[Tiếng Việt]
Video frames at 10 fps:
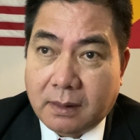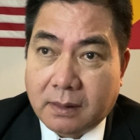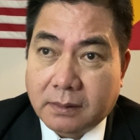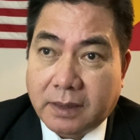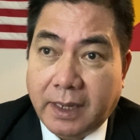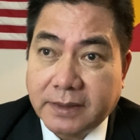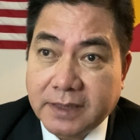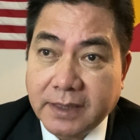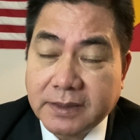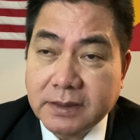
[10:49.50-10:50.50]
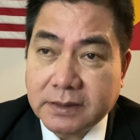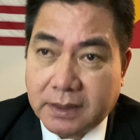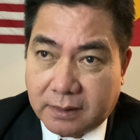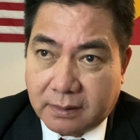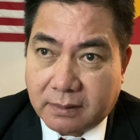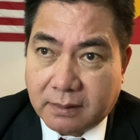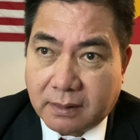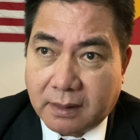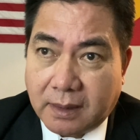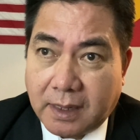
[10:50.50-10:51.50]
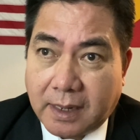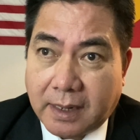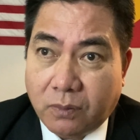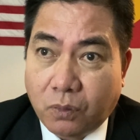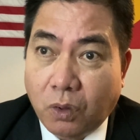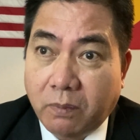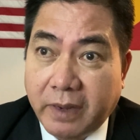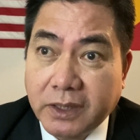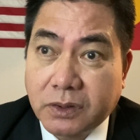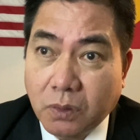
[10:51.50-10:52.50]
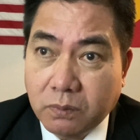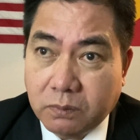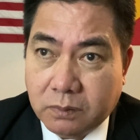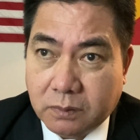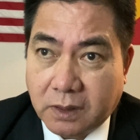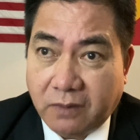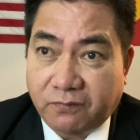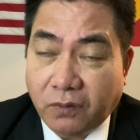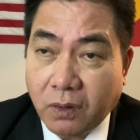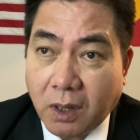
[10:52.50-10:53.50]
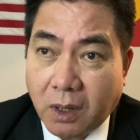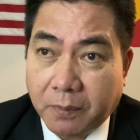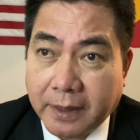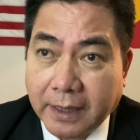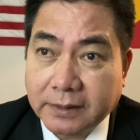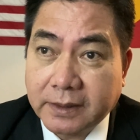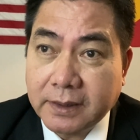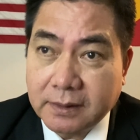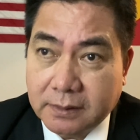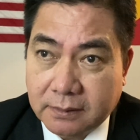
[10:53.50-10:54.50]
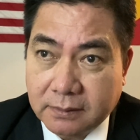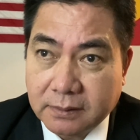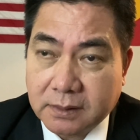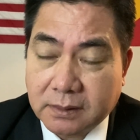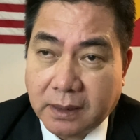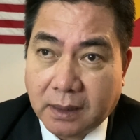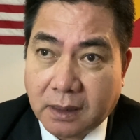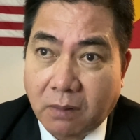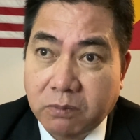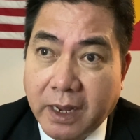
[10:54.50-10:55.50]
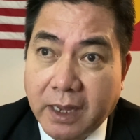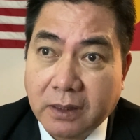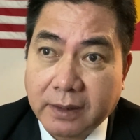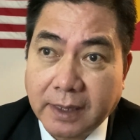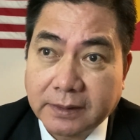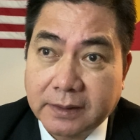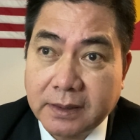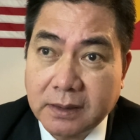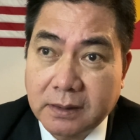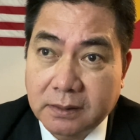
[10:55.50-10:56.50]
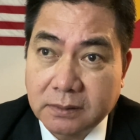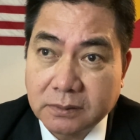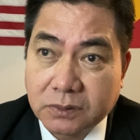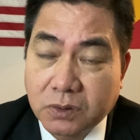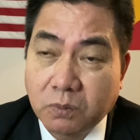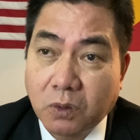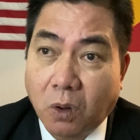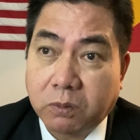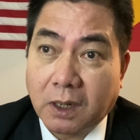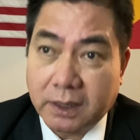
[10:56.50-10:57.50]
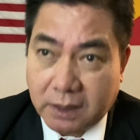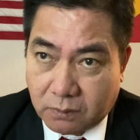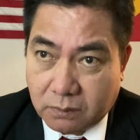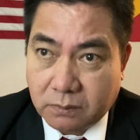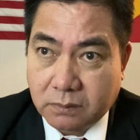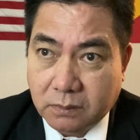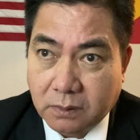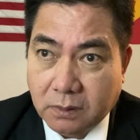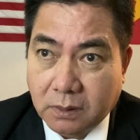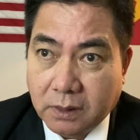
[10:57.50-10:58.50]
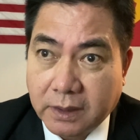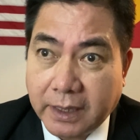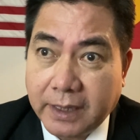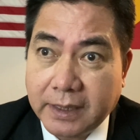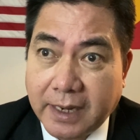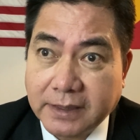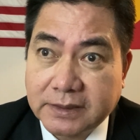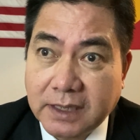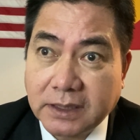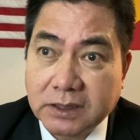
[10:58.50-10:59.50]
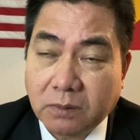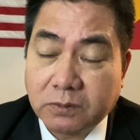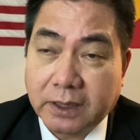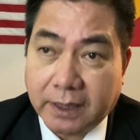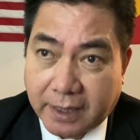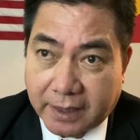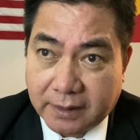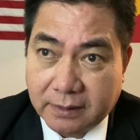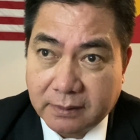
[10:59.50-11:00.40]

Thể chế chính trị là nguồn máy chung để phối hợp các tín ngưỡng, không để cho các tín ngưỡng xung đột lẫn nhau, gây ra chết chóc thiệt hại.